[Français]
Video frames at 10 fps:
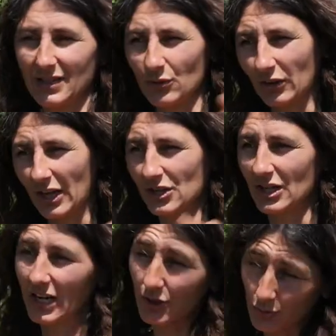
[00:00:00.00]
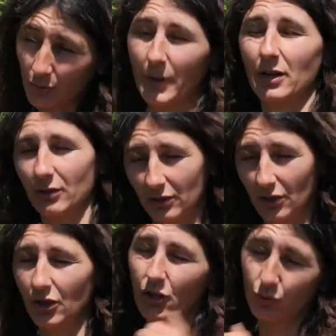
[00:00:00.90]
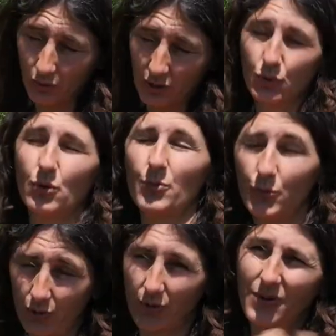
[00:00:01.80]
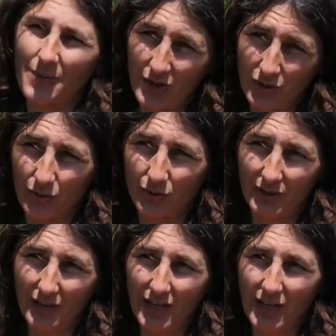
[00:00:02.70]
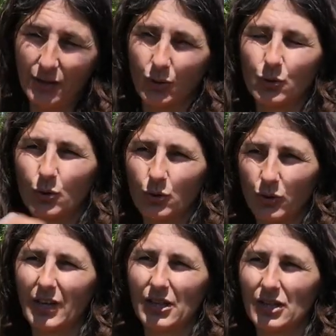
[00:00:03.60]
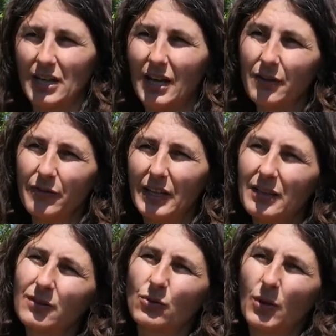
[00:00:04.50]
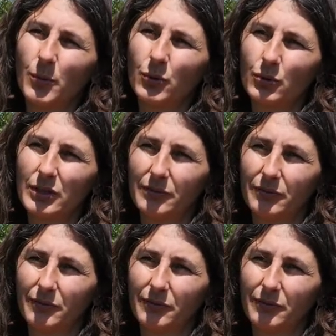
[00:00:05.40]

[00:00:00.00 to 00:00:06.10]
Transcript: Et ce trajet-là, je le prends tous les jours, plusieurs fois par jour. Donc sur ce trajet-là, il fallait que ce soit productif.